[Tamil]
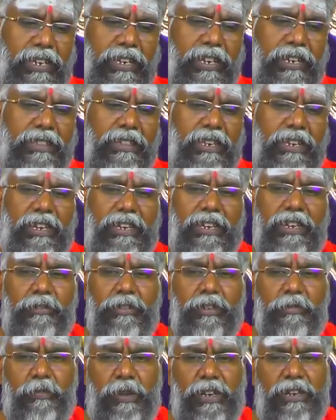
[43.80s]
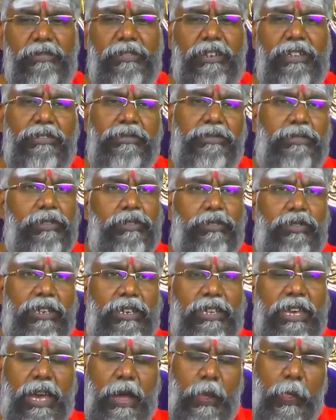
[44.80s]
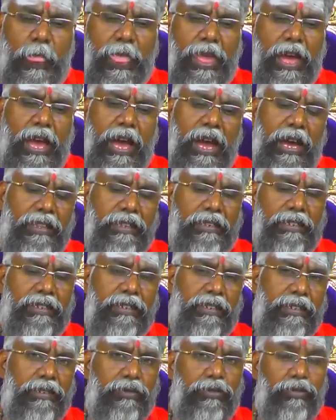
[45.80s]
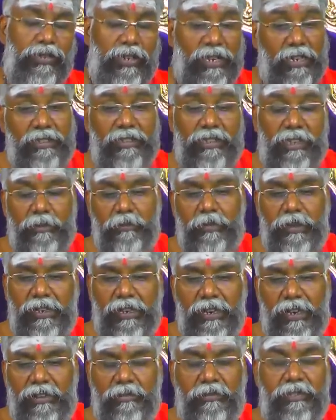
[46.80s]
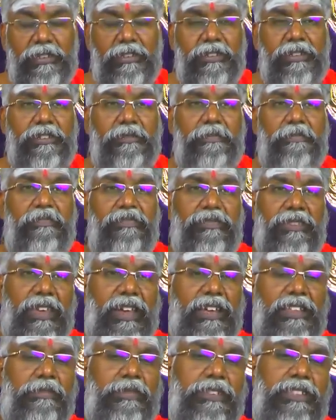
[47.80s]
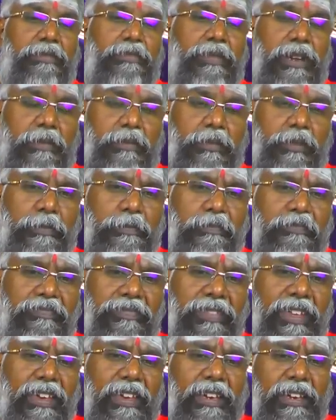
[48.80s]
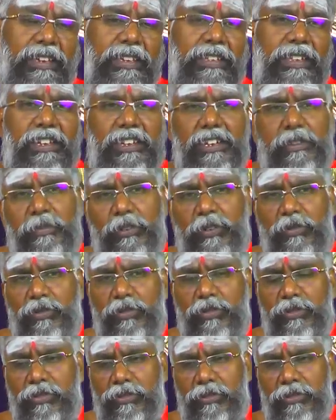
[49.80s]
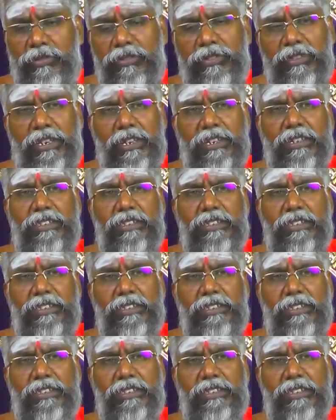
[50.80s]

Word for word: பரிகாரத்தில் நமக்கு பண வரவு வேணும் இல்லையா அதுக்கு கொஞ்சம் ரகசிய பரிகாரம்னு இருக்குது அதை பற்றி பார்ப்போம் இது என்ன பண்ணணும் இந்த